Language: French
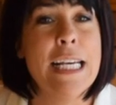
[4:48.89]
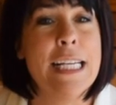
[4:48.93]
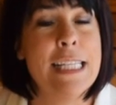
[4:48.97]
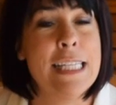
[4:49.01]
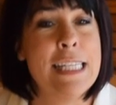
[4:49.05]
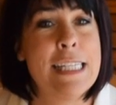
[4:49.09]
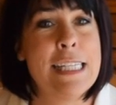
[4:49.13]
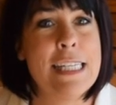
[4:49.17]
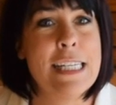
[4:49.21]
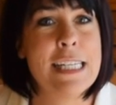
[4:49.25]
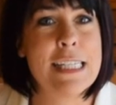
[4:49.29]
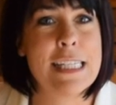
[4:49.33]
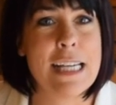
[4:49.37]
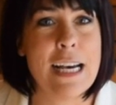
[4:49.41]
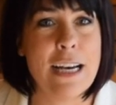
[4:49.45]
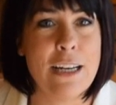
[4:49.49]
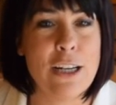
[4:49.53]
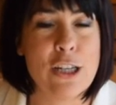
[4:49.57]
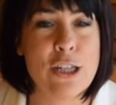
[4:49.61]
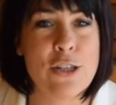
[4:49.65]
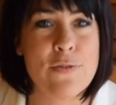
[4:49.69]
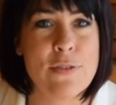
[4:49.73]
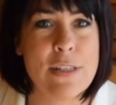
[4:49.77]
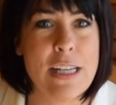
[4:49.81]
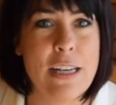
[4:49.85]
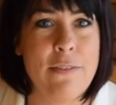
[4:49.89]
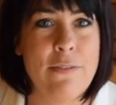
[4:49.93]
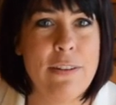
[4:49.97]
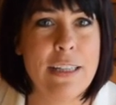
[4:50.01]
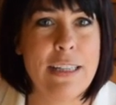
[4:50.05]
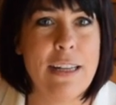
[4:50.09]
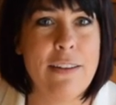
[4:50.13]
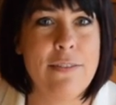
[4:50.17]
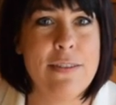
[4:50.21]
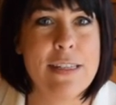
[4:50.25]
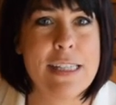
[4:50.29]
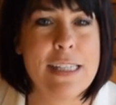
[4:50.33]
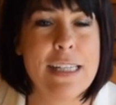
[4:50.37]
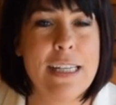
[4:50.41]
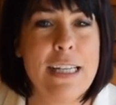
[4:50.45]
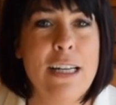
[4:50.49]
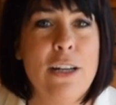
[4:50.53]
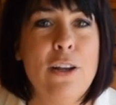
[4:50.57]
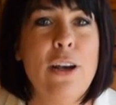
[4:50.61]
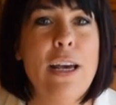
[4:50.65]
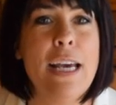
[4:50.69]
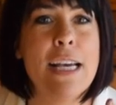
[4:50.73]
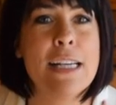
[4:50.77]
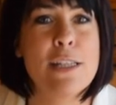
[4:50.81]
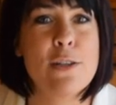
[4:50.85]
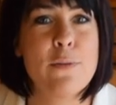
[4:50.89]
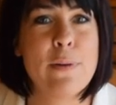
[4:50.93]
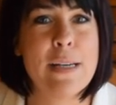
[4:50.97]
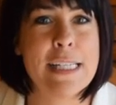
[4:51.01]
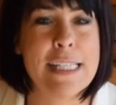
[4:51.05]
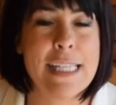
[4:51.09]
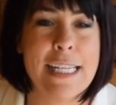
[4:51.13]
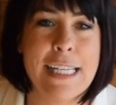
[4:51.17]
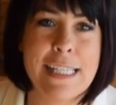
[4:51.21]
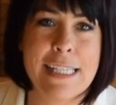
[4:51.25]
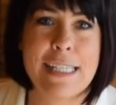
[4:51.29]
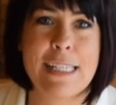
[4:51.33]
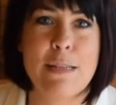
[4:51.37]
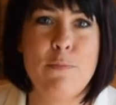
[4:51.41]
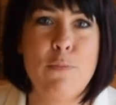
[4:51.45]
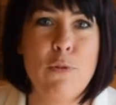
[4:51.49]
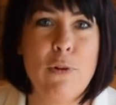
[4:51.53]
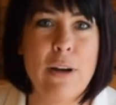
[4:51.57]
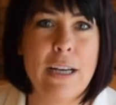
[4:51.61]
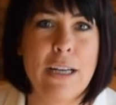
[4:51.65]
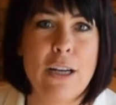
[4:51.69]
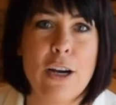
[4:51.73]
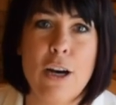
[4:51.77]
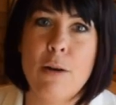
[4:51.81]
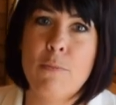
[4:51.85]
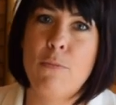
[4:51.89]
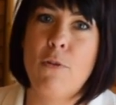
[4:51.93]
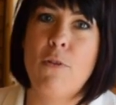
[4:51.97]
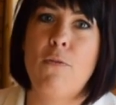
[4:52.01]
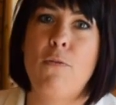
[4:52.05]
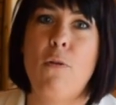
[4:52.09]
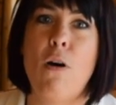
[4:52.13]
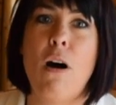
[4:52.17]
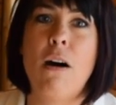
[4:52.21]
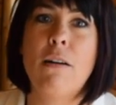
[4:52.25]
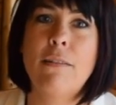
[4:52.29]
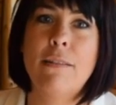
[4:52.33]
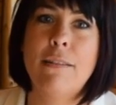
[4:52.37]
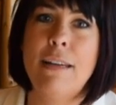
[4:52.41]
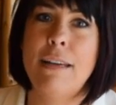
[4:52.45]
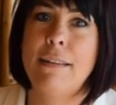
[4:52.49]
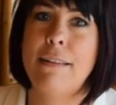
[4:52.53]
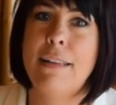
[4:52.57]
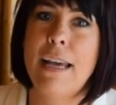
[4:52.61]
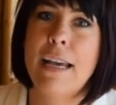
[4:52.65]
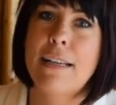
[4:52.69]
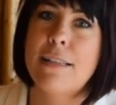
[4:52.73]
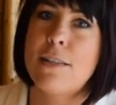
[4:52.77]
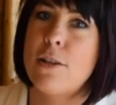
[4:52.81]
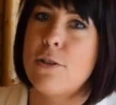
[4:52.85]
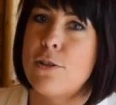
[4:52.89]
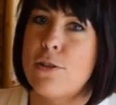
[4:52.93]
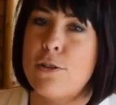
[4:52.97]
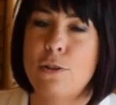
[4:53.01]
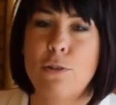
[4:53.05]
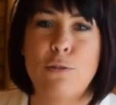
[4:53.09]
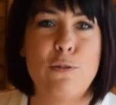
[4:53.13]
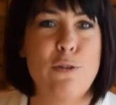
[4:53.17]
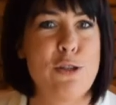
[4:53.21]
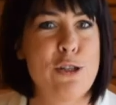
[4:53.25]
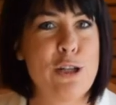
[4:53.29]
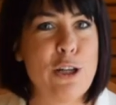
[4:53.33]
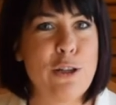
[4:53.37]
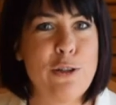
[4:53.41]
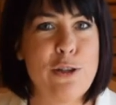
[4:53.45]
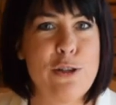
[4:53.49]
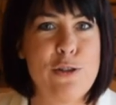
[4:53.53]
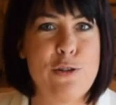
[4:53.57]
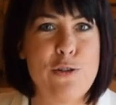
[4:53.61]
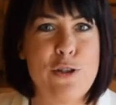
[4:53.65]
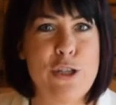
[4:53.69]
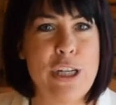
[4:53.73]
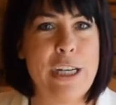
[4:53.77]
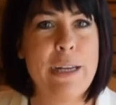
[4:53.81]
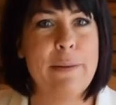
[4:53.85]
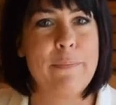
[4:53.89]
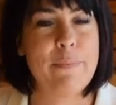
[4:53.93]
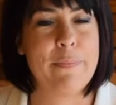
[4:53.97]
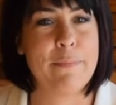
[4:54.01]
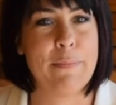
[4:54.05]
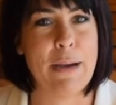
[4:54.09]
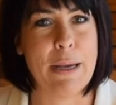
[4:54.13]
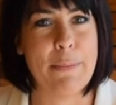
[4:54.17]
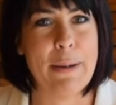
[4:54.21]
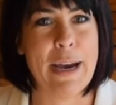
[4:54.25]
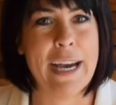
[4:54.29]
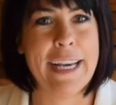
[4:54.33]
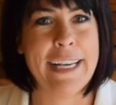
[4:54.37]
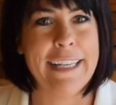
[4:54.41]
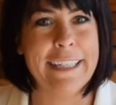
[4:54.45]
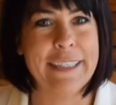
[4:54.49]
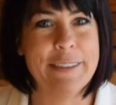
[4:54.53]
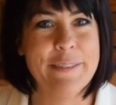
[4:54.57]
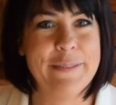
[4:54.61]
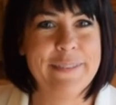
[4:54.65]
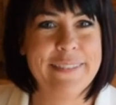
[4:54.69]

D'ici ce temps-là, je vous invite à visiter le sosnancy.com pour voir des textes sur toutes sortes de sujets. Bye bye!